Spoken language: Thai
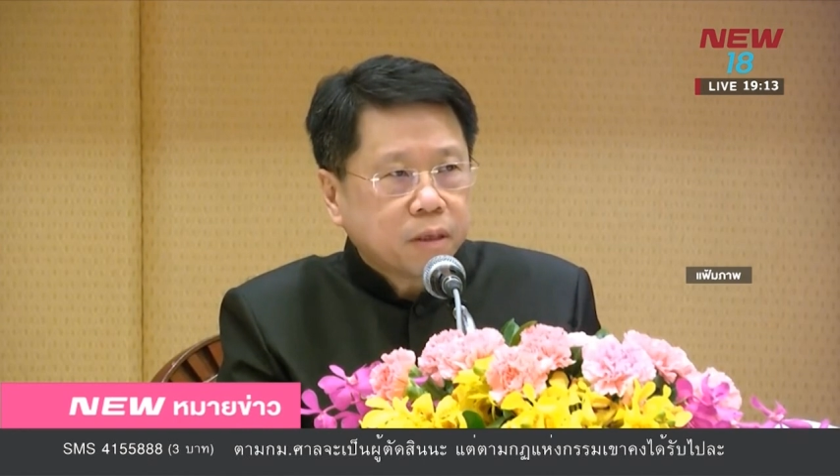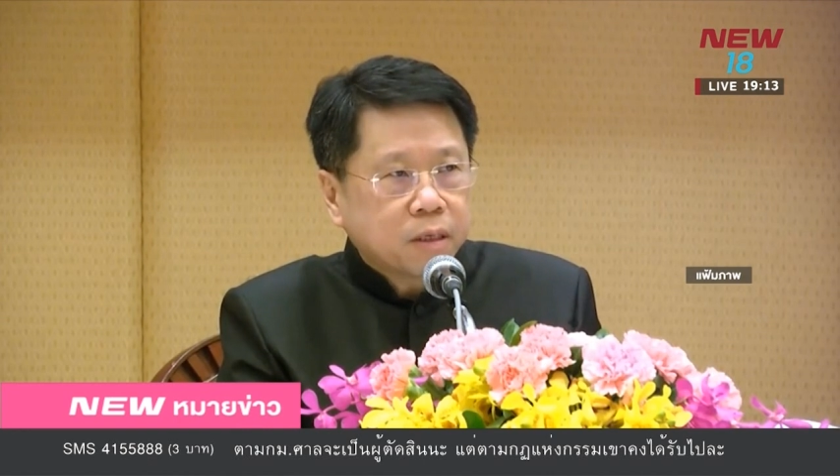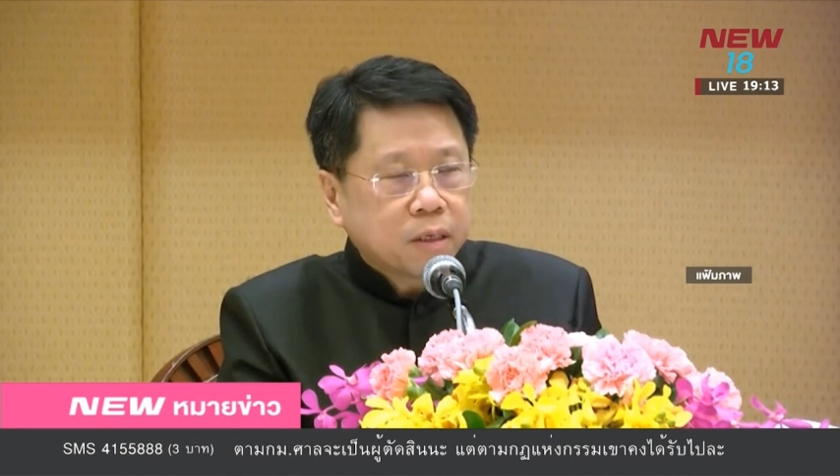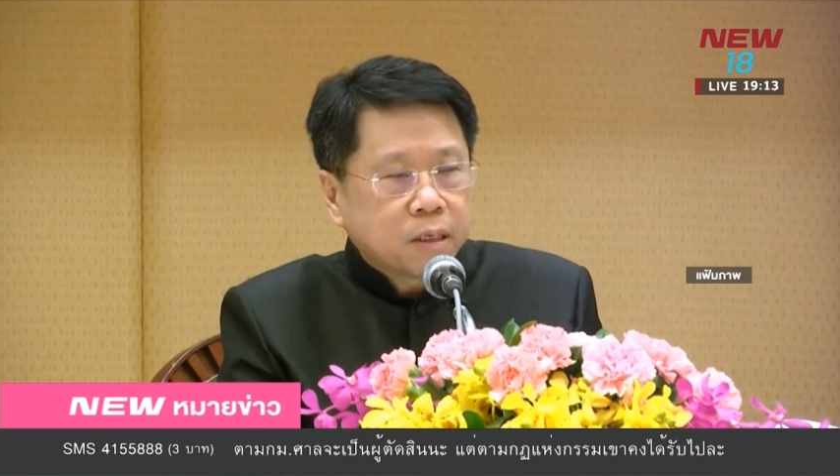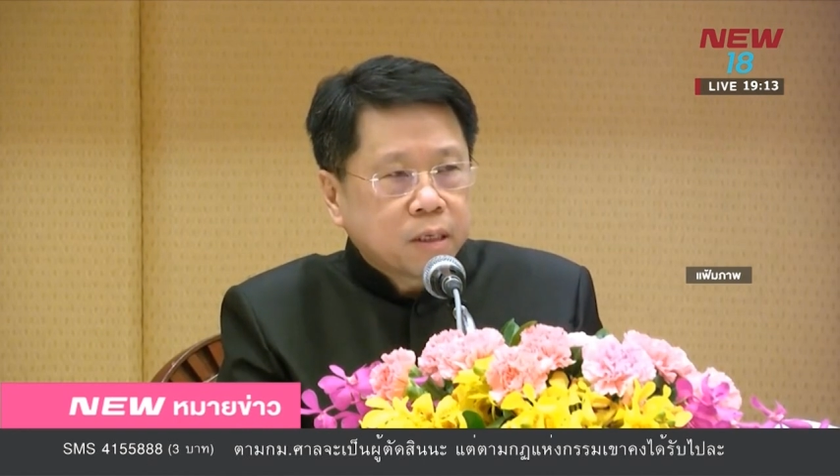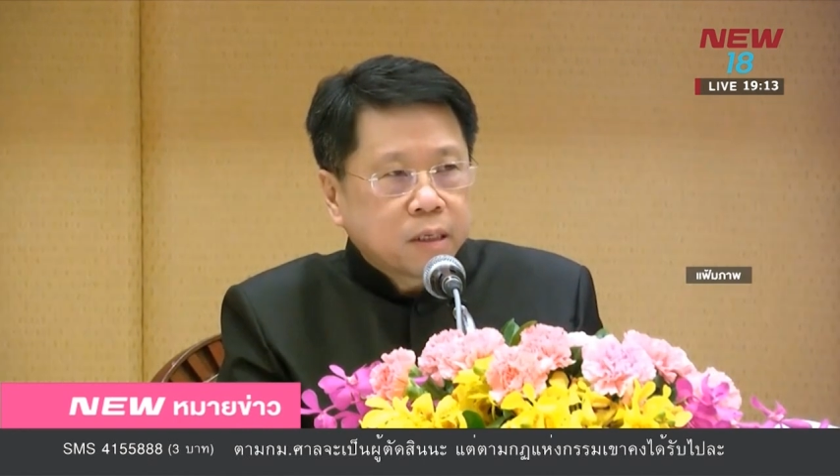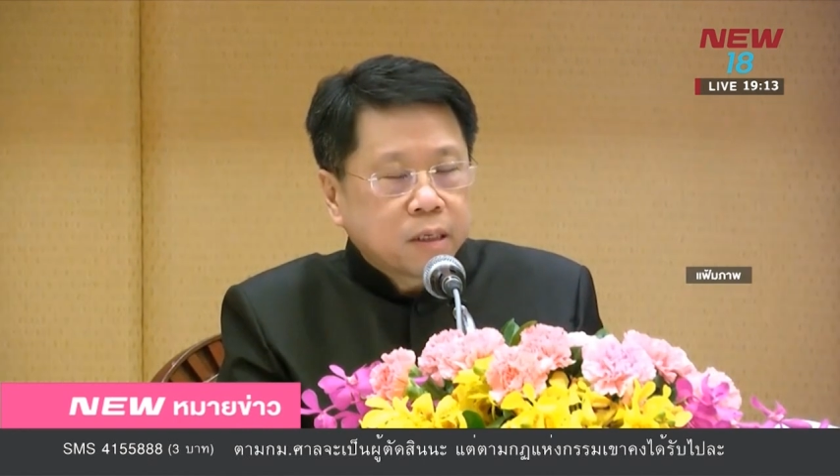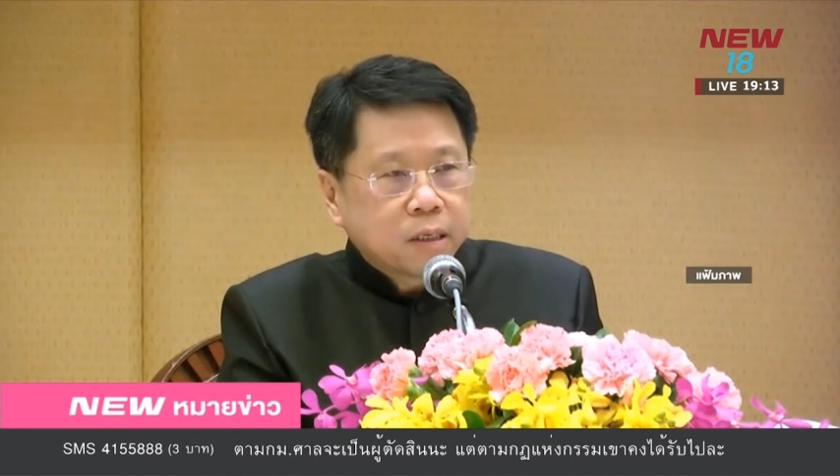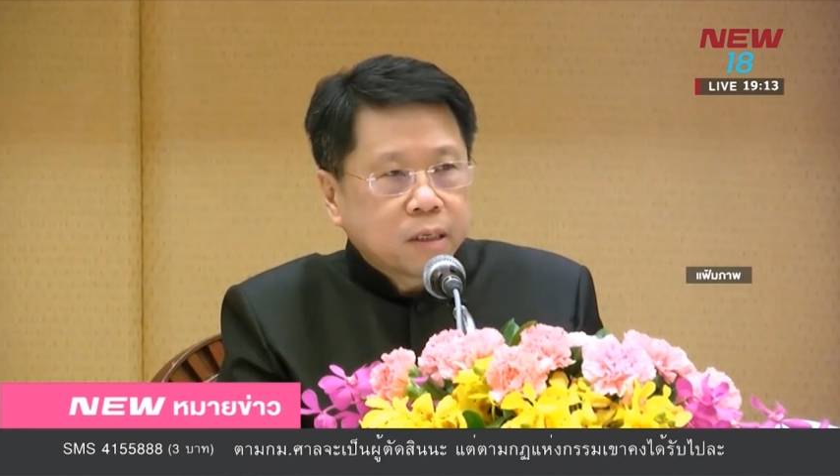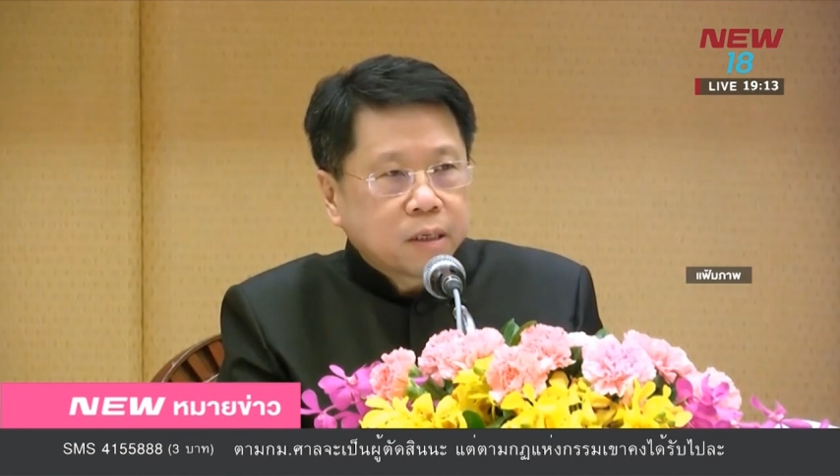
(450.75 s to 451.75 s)
ดุสิตในคดี
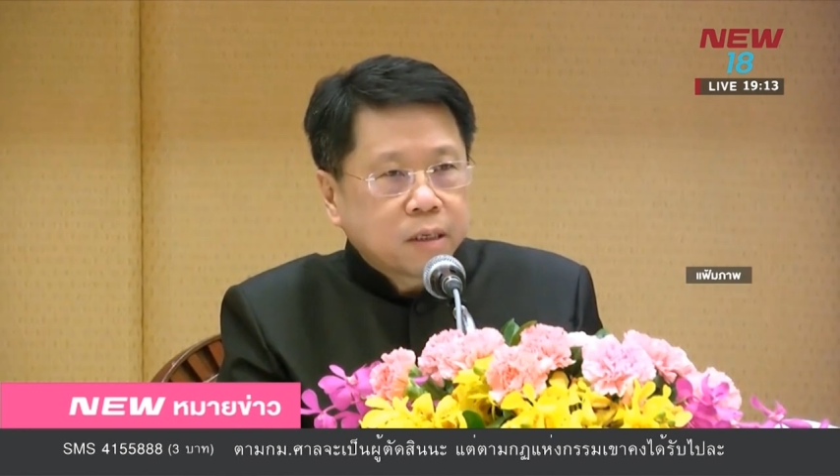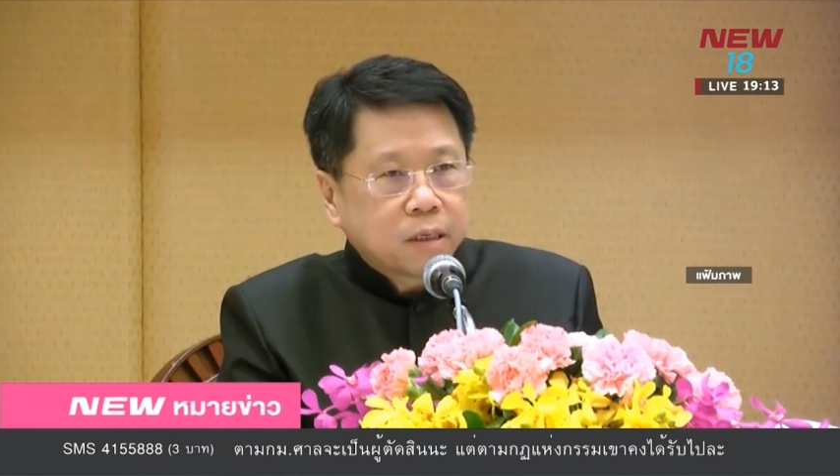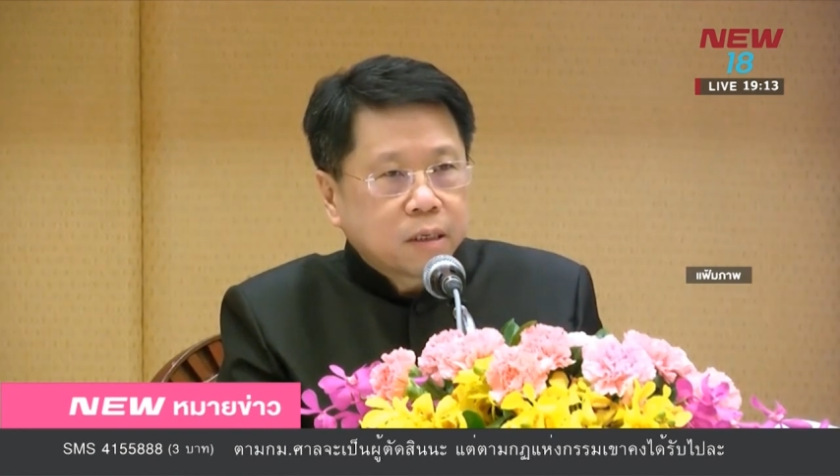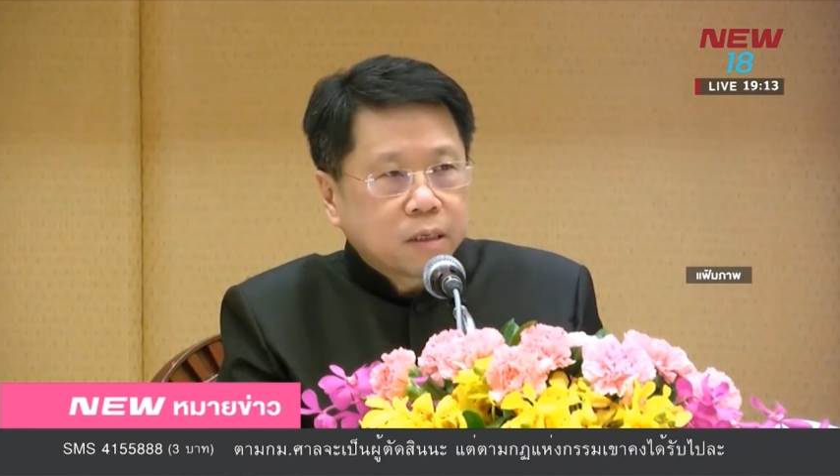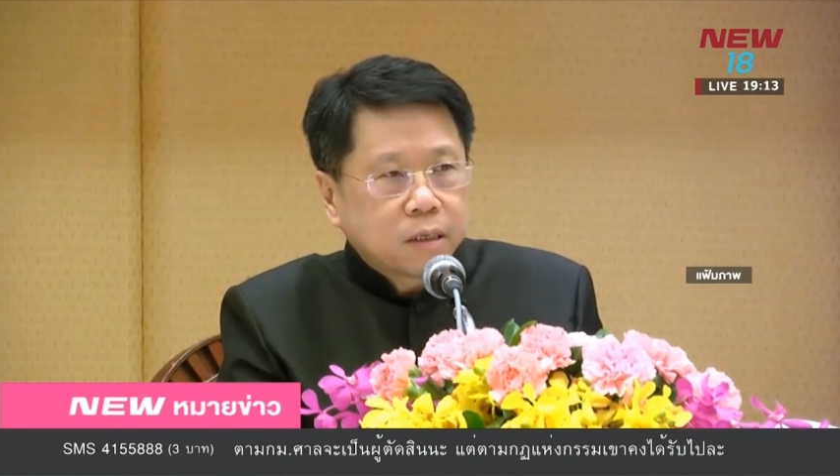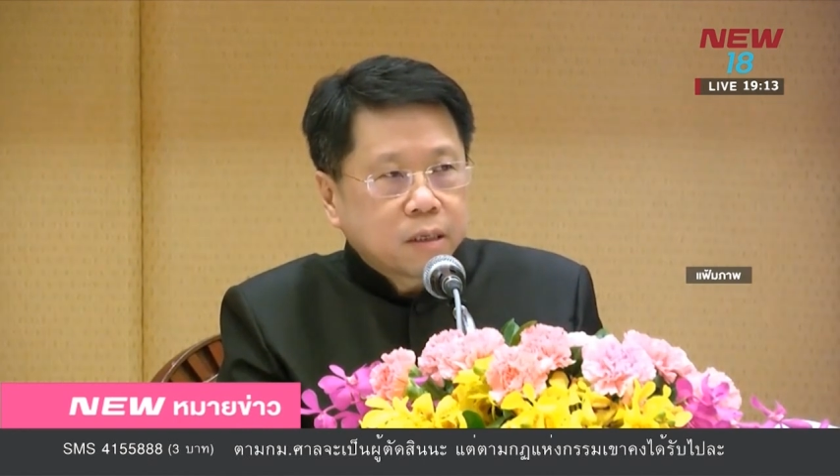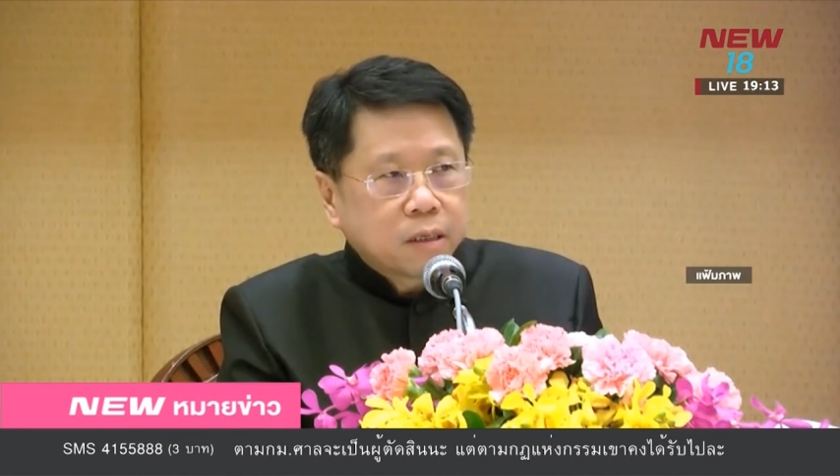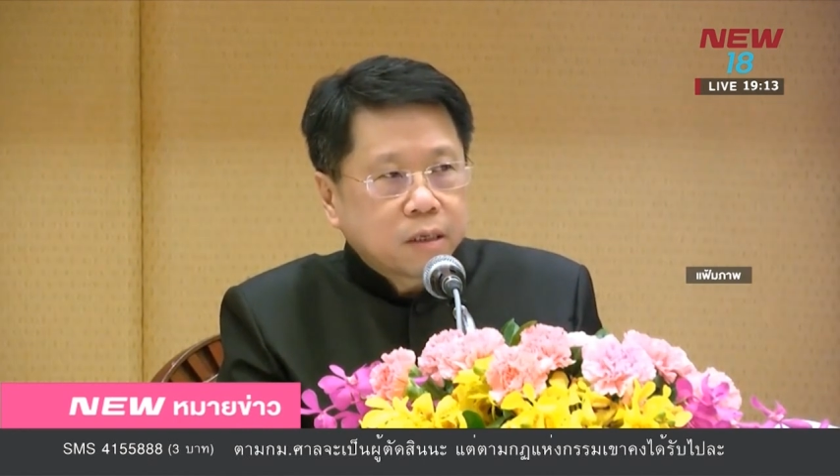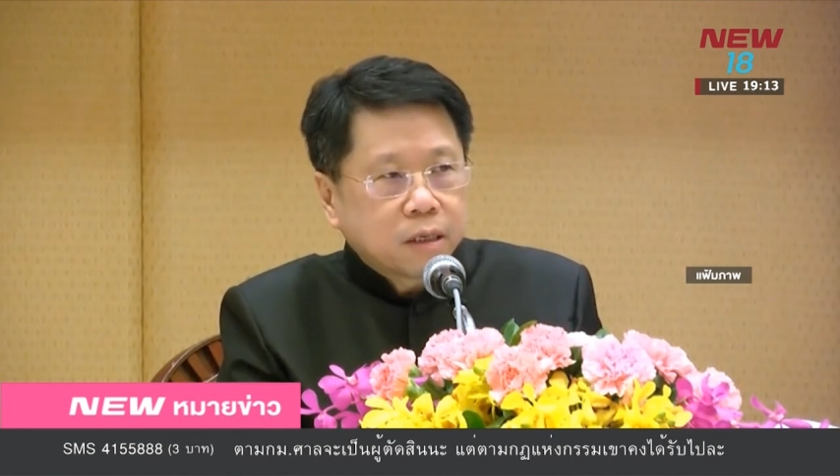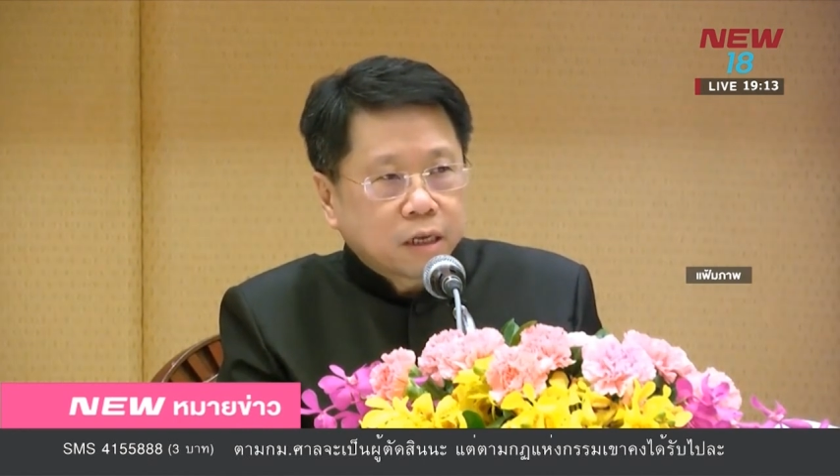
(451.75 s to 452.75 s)
อาญาแล้
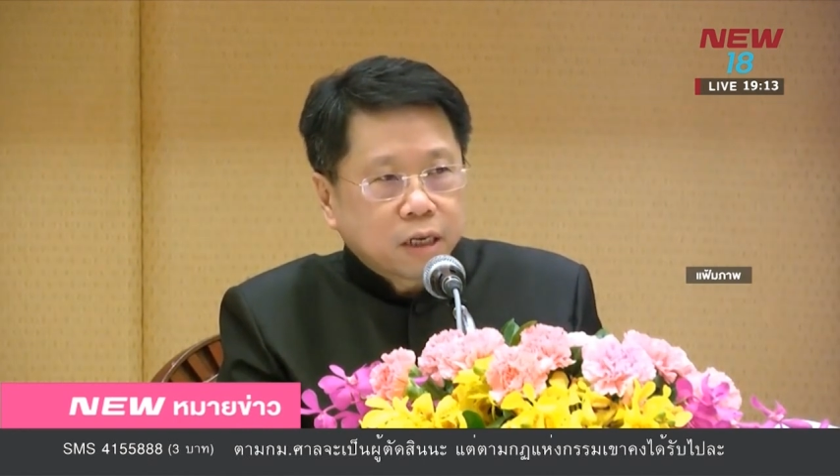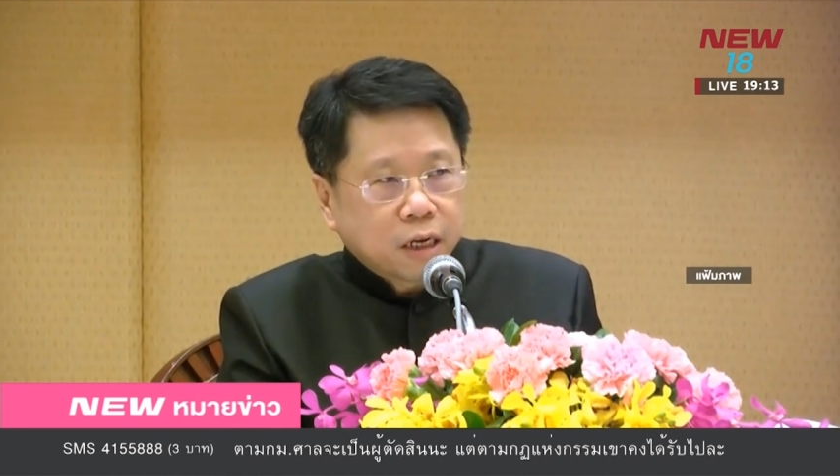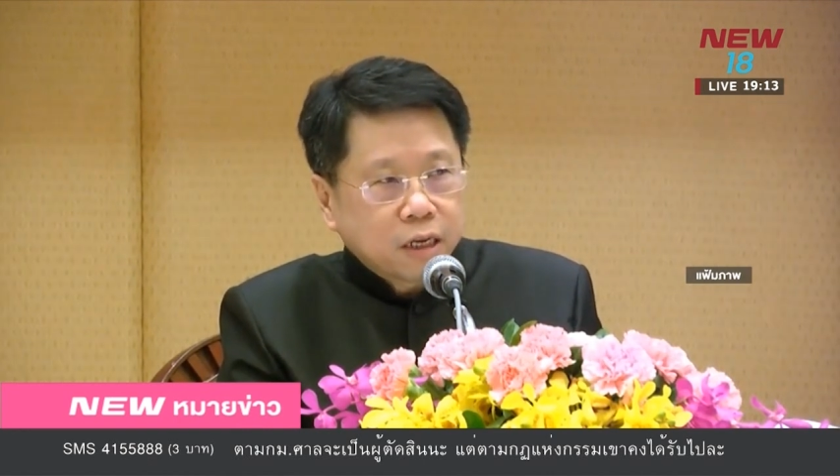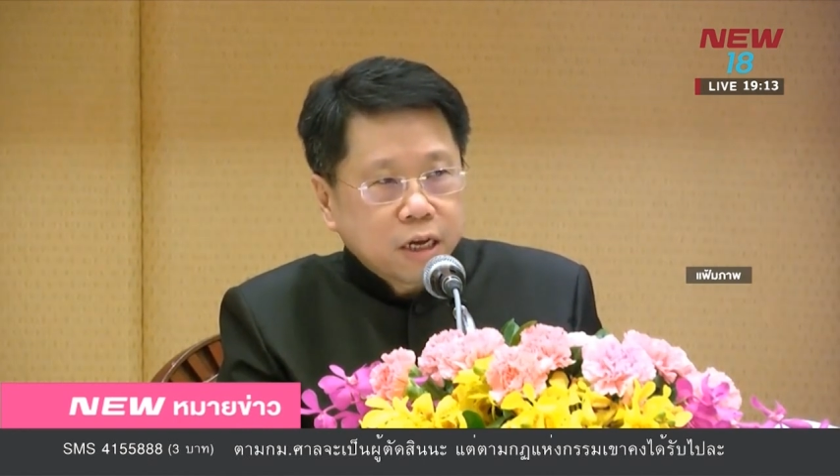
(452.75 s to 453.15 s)
วให้ไปส่ง